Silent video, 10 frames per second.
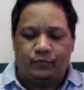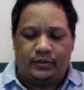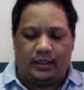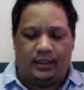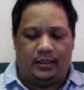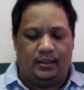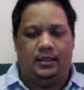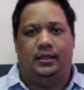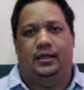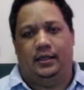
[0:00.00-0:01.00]
sa
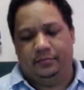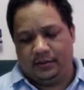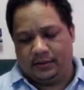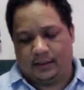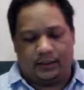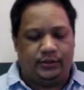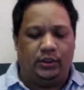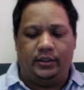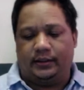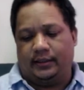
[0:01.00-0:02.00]

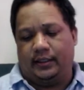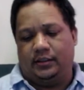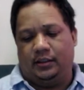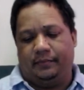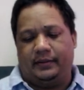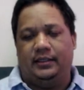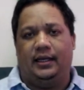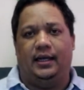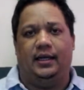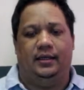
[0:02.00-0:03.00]
administrasyon at naisipan
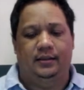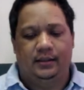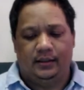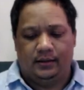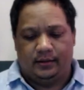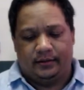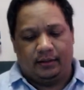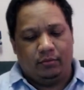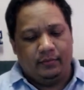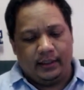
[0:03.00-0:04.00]
nila na
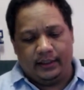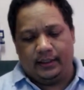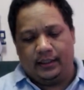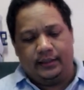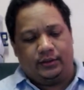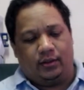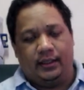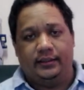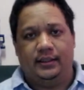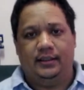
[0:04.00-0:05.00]
bumili ng ganito
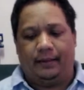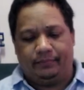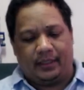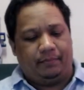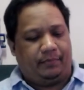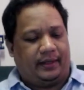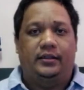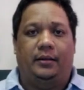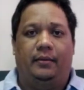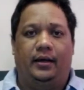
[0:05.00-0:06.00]
kagandang laptop para
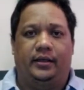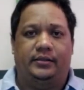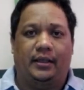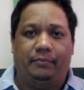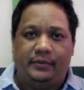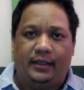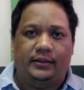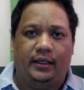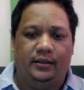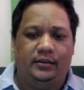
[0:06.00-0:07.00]
sa mga staff
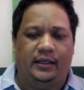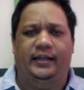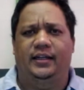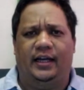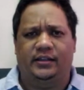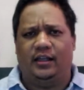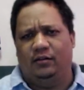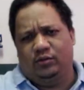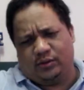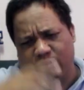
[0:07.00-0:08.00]
natin. Sana lahat, ang
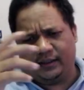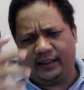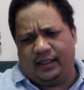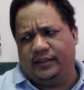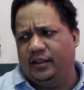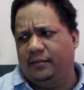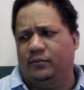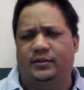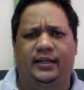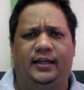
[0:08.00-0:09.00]
gusto ko sana, ang dream
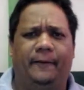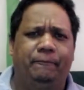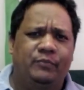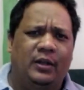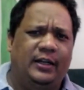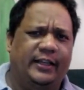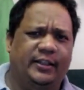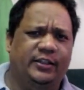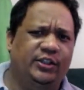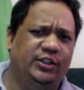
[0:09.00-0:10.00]
ko sana, lahat
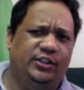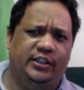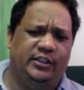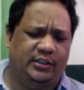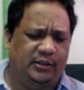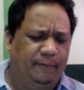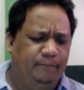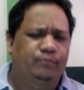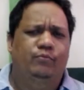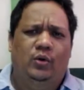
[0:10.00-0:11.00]
ng teachers.
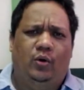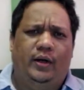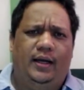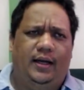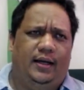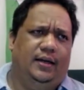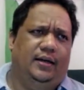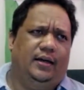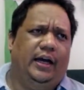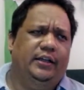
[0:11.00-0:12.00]
O kaya
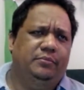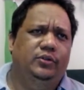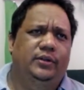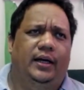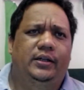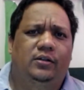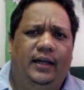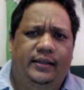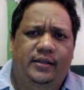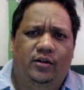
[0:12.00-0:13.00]
kahit muna ano,
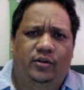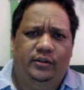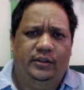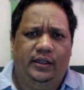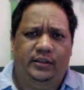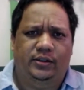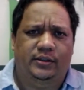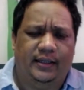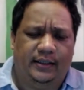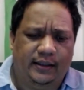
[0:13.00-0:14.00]
lahat ng coordinators
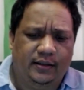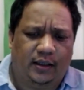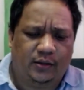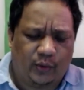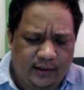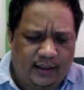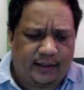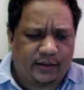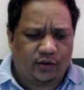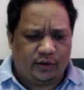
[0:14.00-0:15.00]
natin, actually
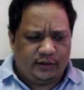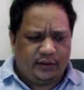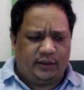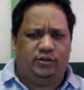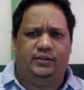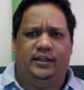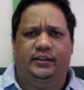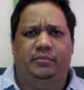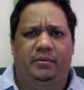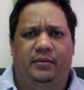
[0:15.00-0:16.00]
lahat ng coordinators
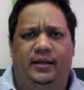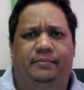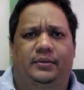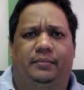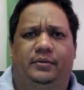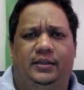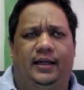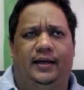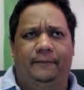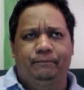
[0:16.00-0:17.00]
natin may mga laptop na
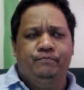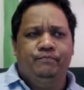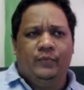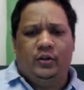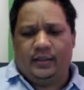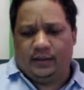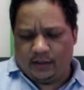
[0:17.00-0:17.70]
sila. Kasi